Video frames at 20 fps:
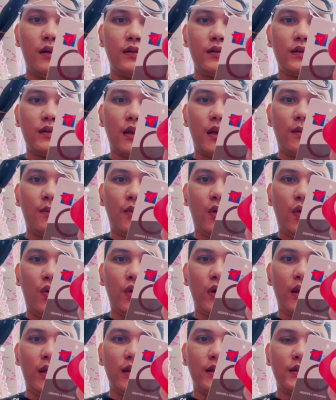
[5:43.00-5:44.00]
Slim
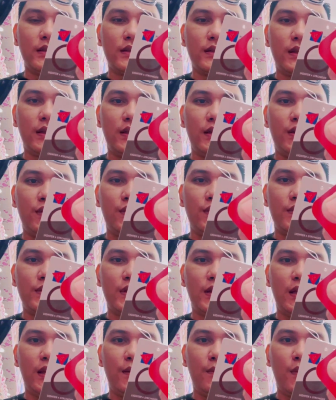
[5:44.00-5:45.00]
O-ring new
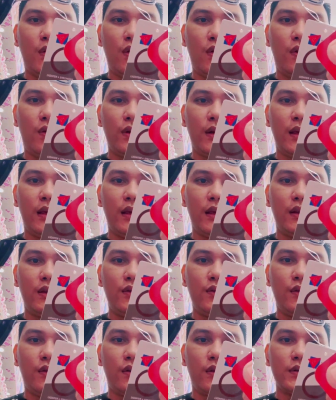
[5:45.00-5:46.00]
slim O-ring
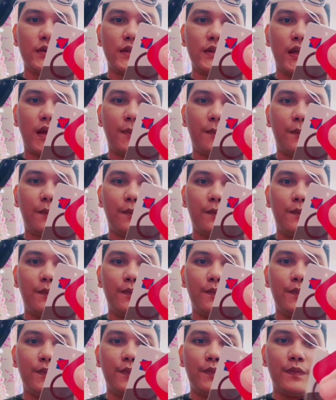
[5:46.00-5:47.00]
new concept
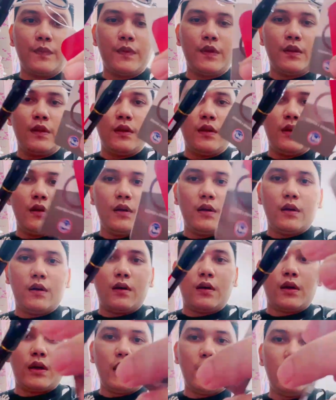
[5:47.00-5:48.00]

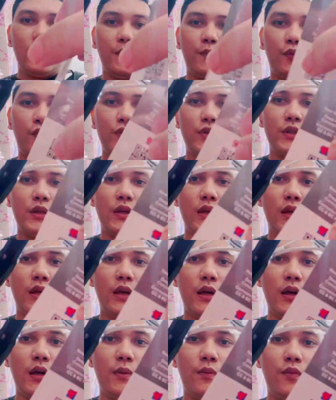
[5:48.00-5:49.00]
oke ini Fuji
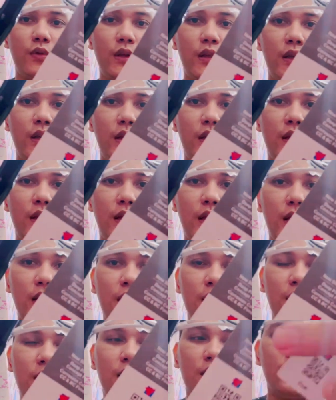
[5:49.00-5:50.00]
ya punyanya dia
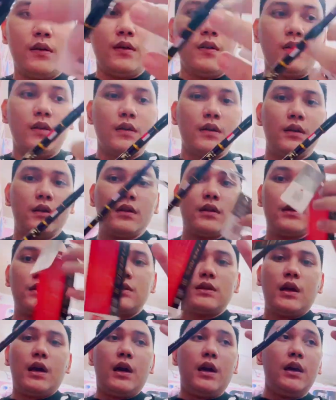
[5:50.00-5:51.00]

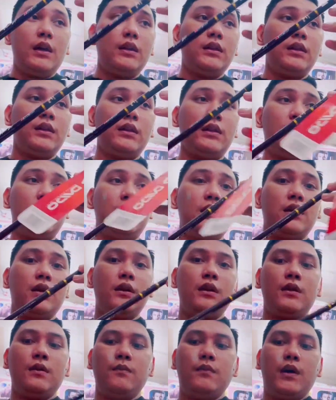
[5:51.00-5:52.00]
selesai
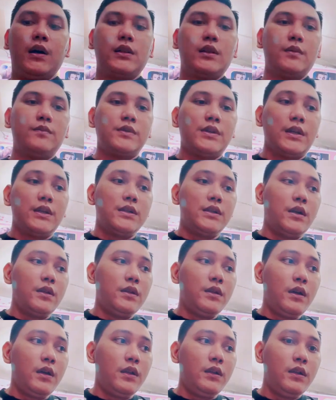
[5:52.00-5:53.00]
ini bottom
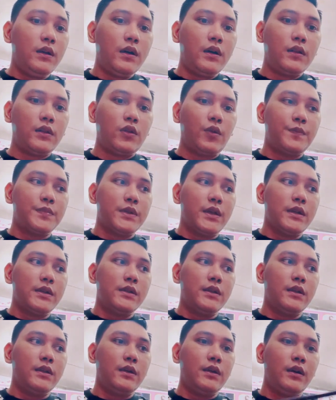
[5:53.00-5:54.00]
sectionnya ini yang top
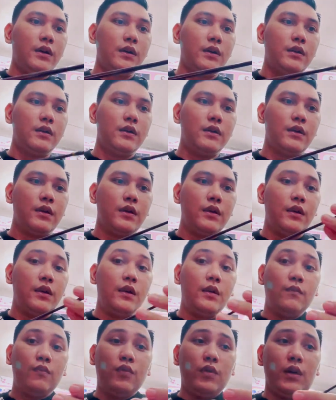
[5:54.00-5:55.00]
sectionnya ya.
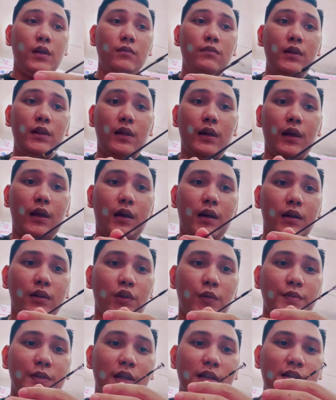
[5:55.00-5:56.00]
mungkin bener ya
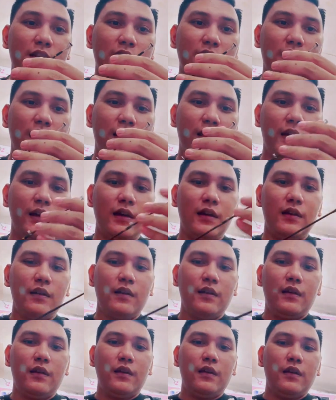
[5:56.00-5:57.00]
top section kali ya
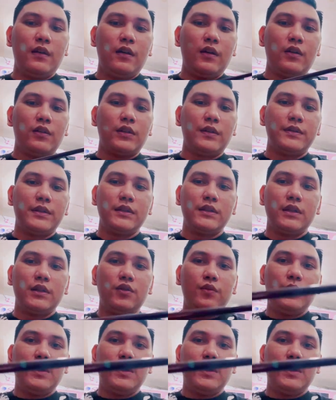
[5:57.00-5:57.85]
top section tuh